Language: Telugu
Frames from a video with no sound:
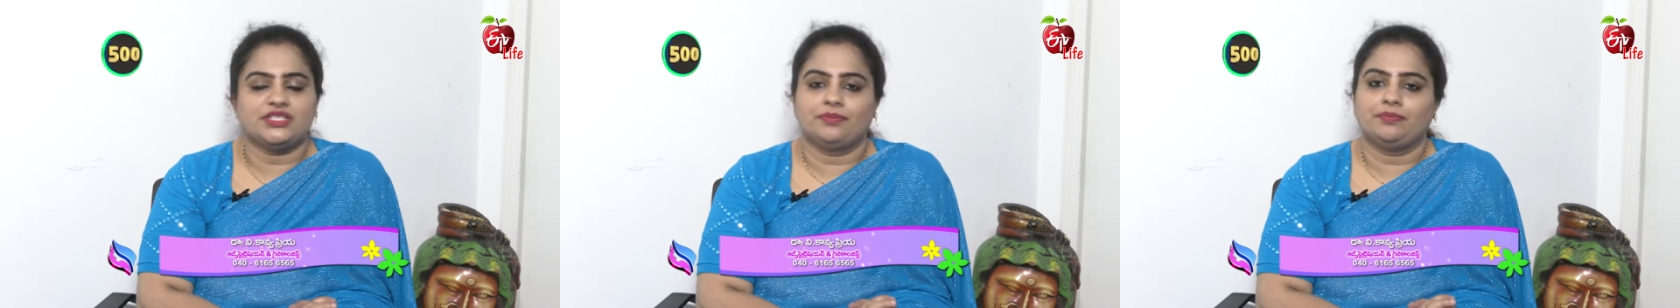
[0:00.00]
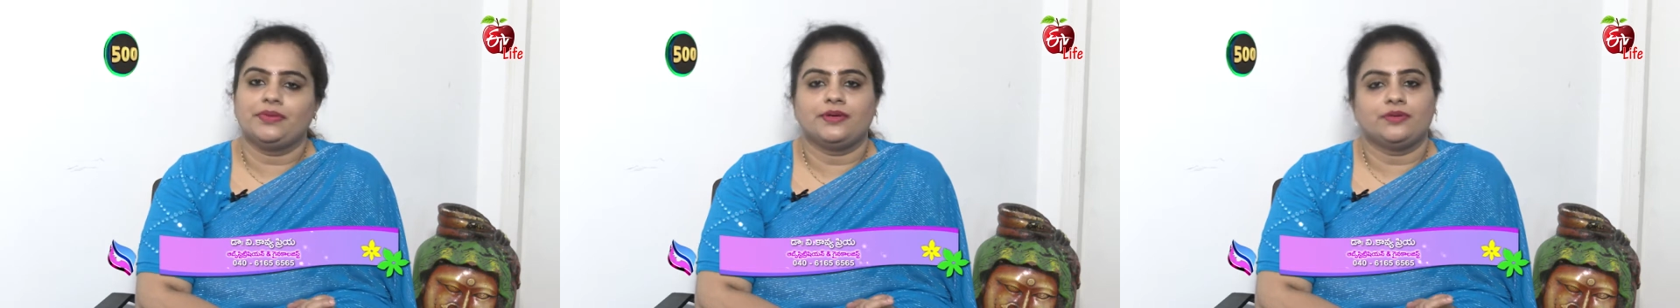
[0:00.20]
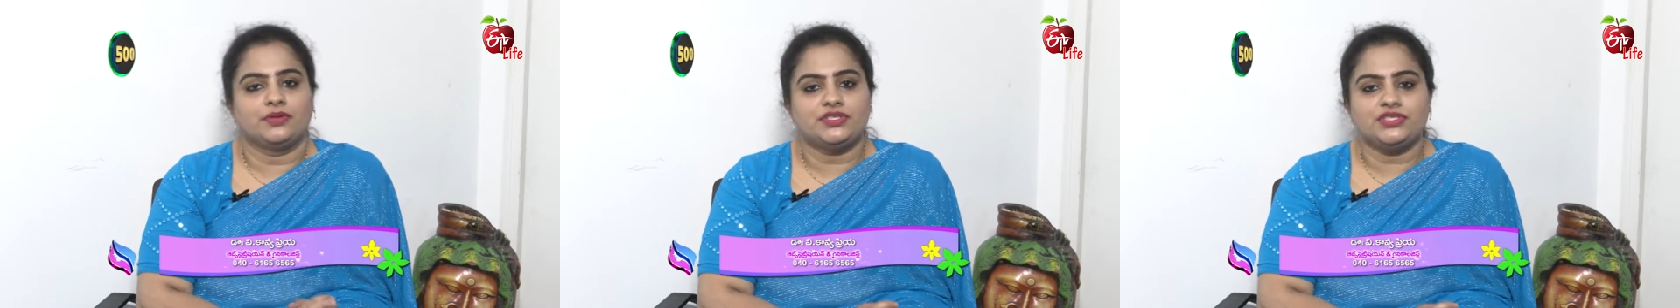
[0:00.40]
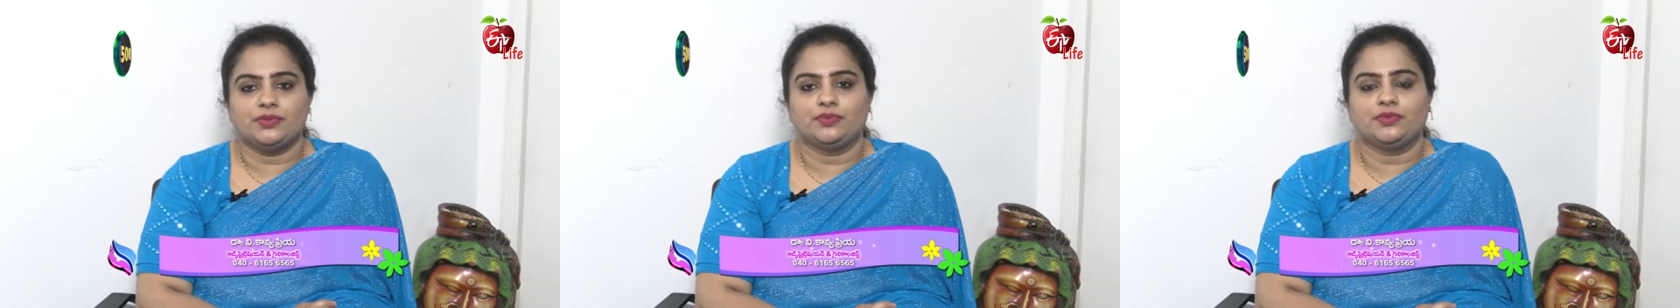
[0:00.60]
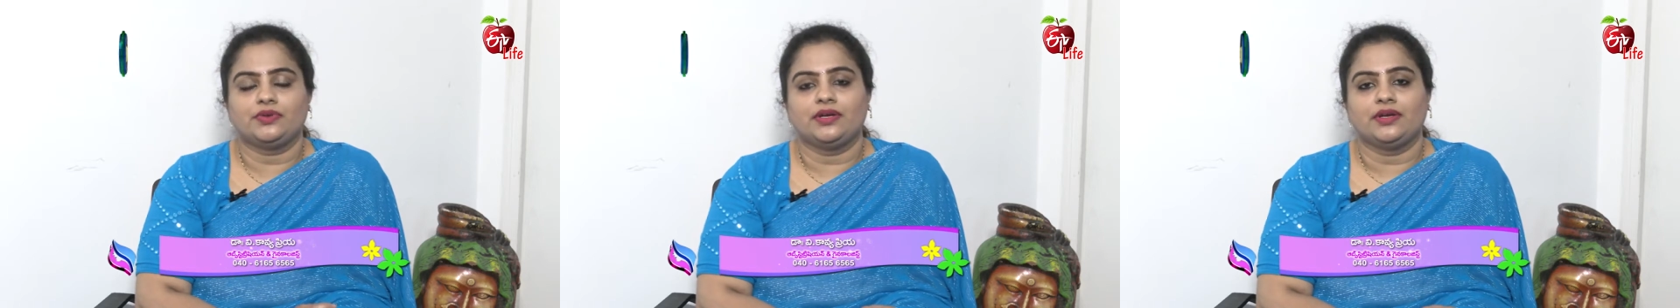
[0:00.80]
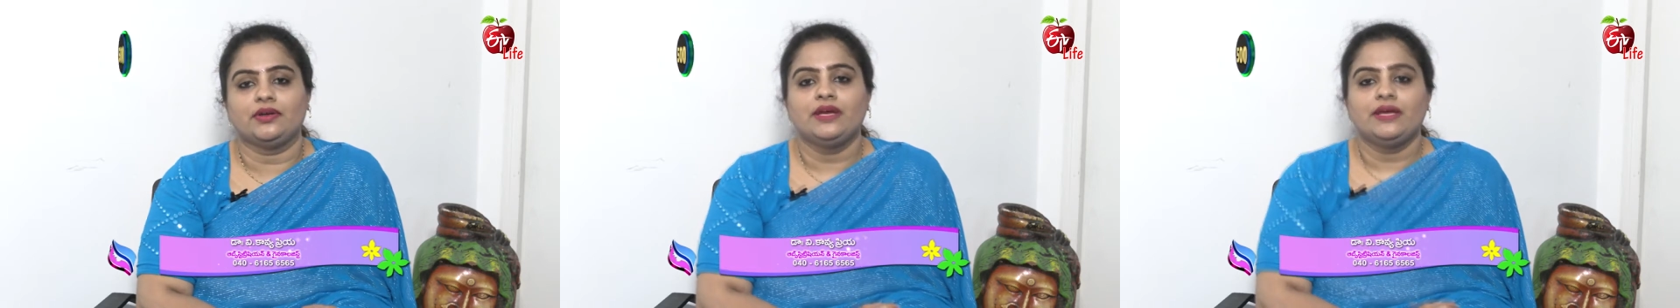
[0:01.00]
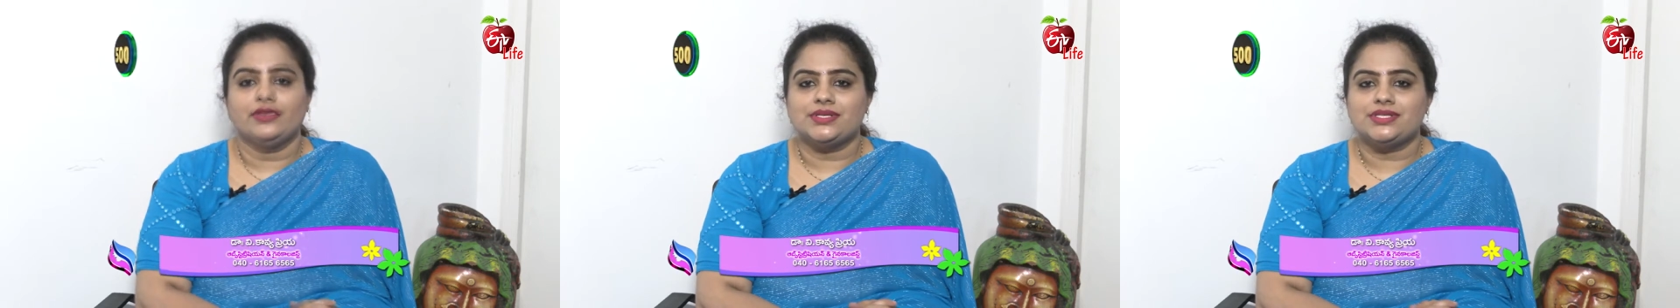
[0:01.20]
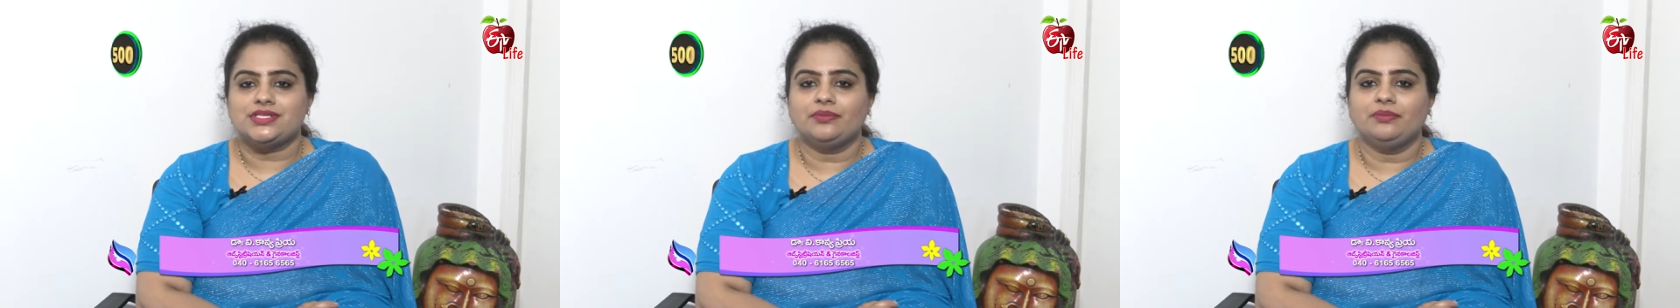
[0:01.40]
చెప్పారు అని చెప్తున్నారు
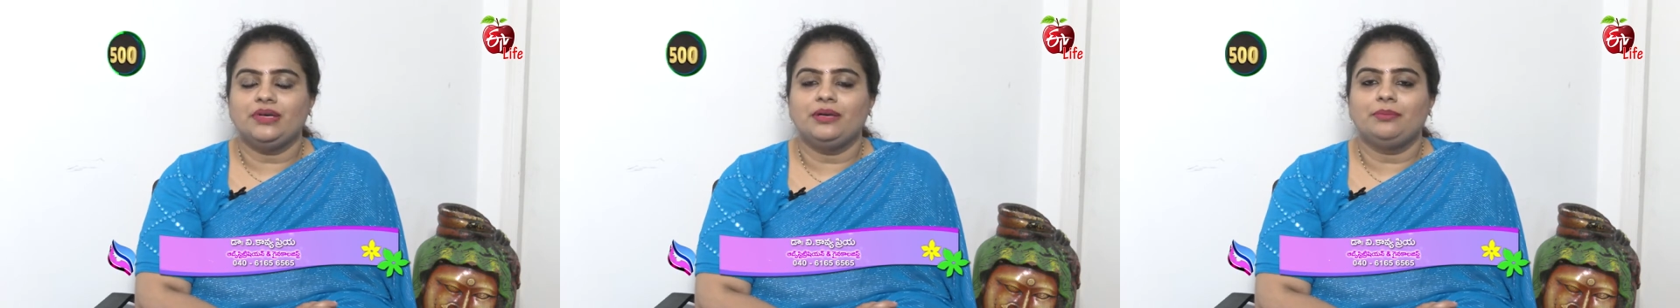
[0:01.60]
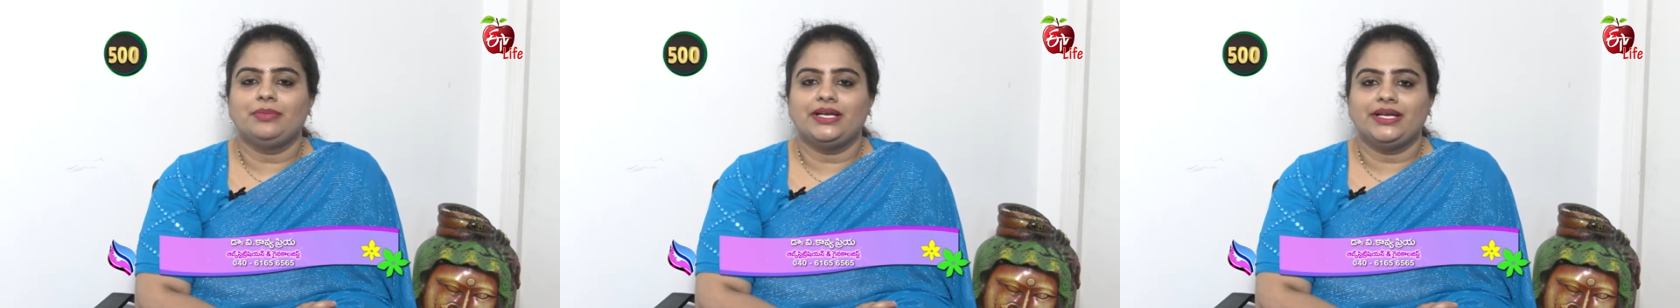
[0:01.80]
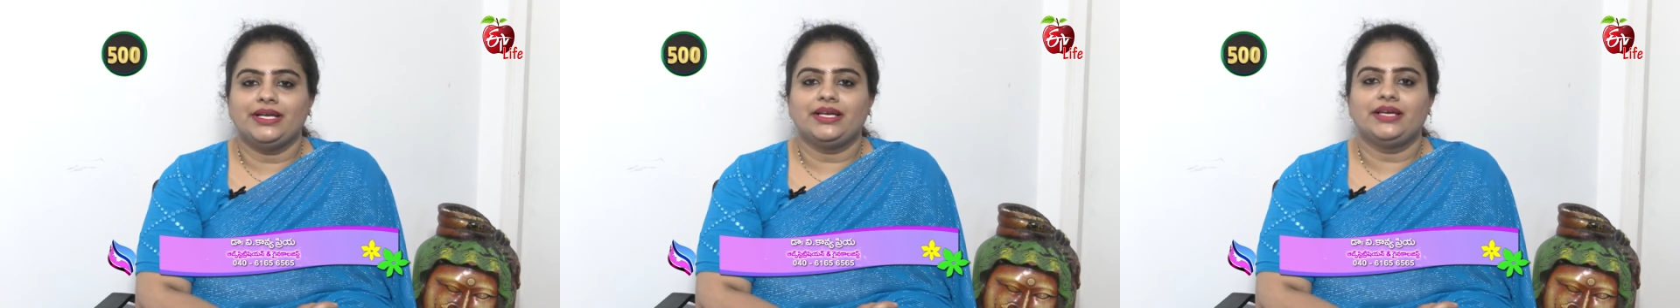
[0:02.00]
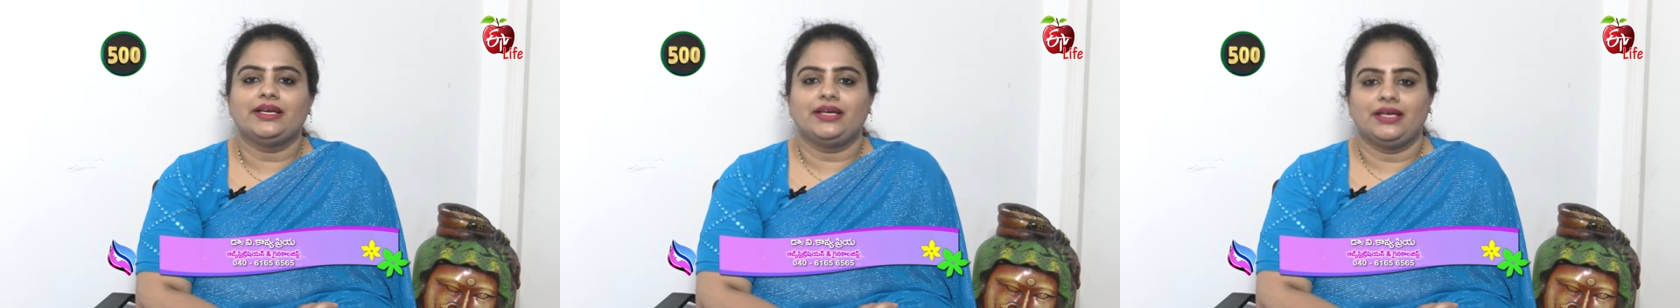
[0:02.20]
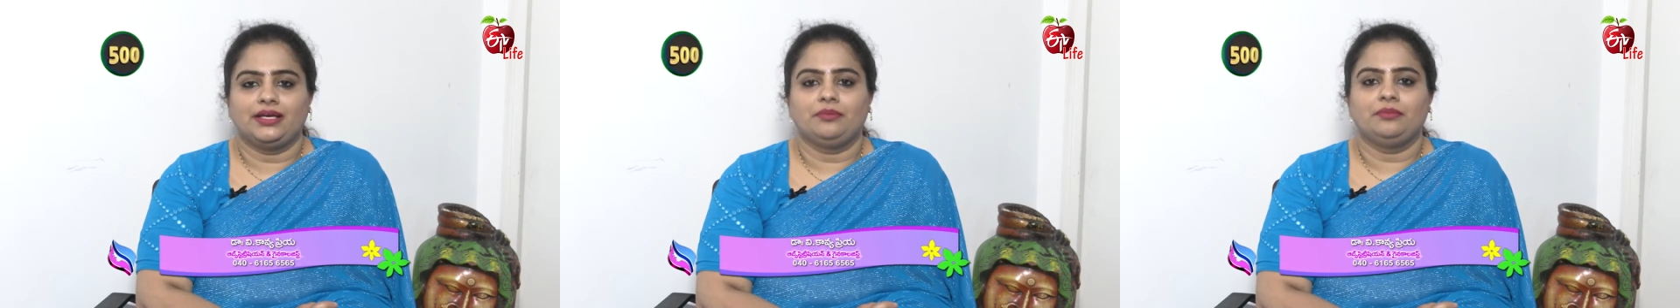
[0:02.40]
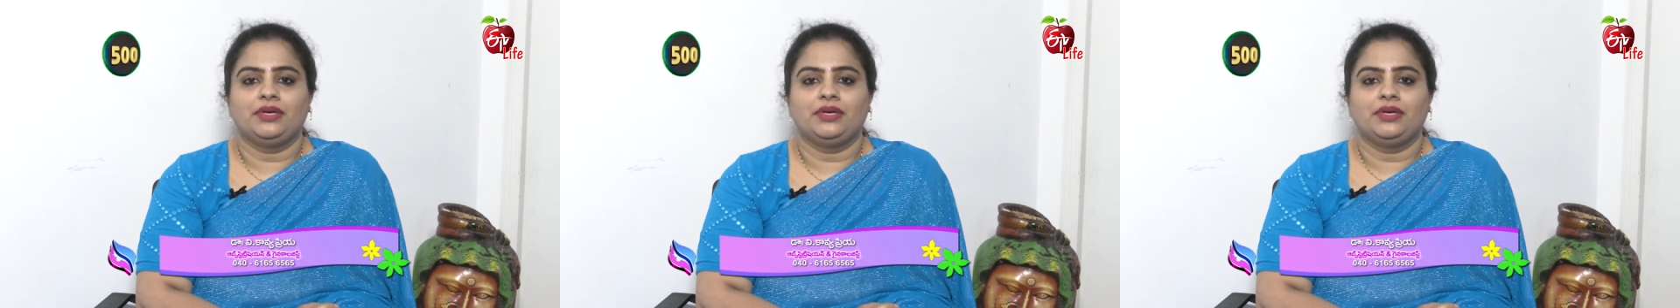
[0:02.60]
ఫస్ట్ మీ బ్లీడింగ్కి